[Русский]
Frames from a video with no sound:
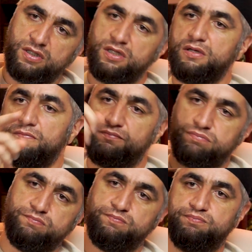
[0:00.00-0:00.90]
и
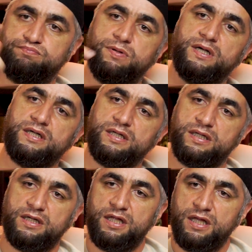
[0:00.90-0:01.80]

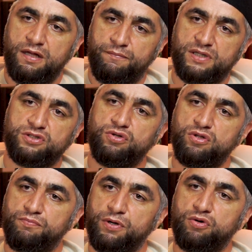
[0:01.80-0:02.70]
по, по
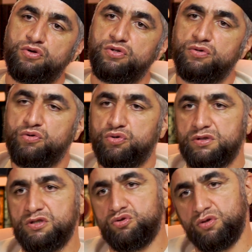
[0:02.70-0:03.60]
селам, по городу ее
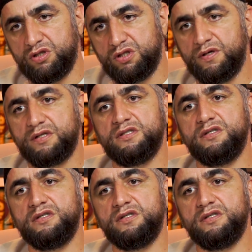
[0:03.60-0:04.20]
крутить, что этот человек